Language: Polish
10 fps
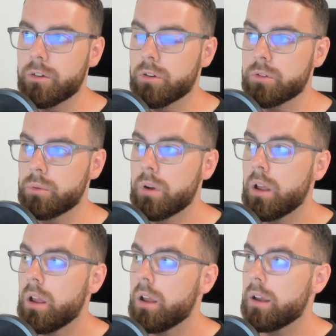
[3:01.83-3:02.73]
kodu,
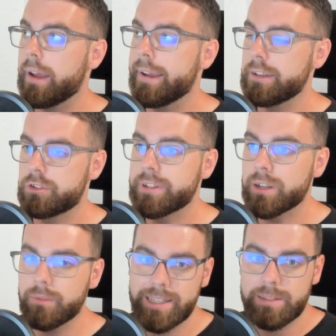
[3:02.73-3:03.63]
e, czy
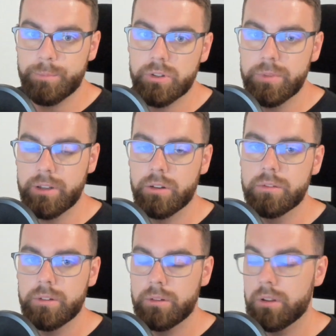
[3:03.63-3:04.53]
tego, w jaki sposób ten kod
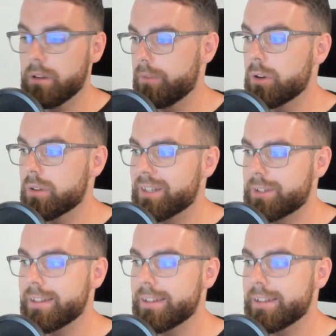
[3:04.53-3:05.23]
e, wygląda w ten,